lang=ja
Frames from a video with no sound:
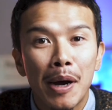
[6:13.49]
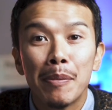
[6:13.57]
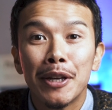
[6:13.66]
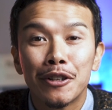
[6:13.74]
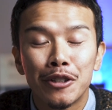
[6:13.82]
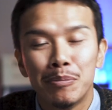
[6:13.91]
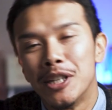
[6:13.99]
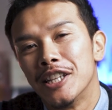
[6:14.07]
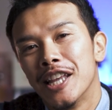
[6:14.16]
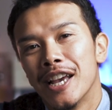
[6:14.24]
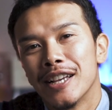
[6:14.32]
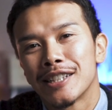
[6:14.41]

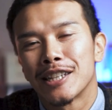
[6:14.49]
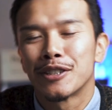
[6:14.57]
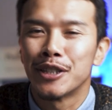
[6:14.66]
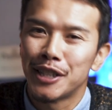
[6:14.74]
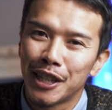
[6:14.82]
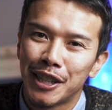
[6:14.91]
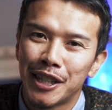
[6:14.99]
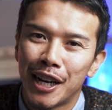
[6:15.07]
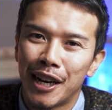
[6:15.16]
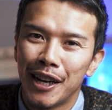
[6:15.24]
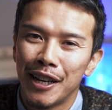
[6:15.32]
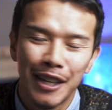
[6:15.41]
マビックミニで撮影してき
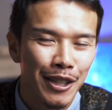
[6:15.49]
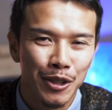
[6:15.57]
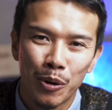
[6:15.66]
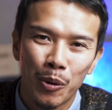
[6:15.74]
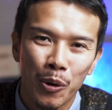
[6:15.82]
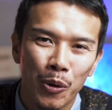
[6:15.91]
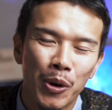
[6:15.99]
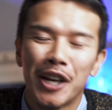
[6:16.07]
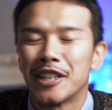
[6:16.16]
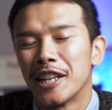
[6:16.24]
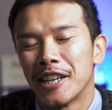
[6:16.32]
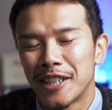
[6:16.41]
た映像をご
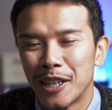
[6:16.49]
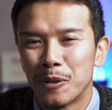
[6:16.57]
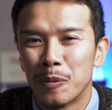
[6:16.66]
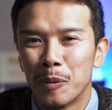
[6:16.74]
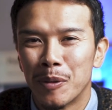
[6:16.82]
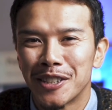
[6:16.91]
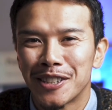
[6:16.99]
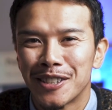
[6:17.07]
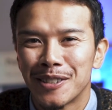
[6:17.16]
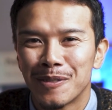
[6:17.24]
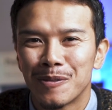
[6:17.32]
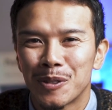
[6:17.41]
覧いただきたいと思いま
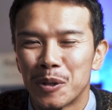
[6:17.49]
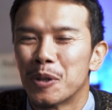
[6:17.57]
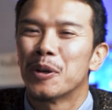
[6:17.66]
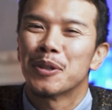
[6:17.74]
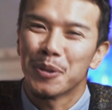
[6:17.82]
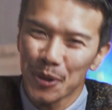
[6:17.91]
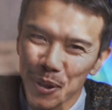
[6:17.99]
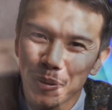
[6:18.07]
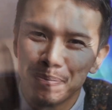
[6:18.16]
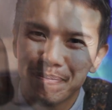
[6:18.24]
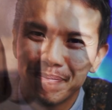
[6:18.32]
す。それではどうぞ。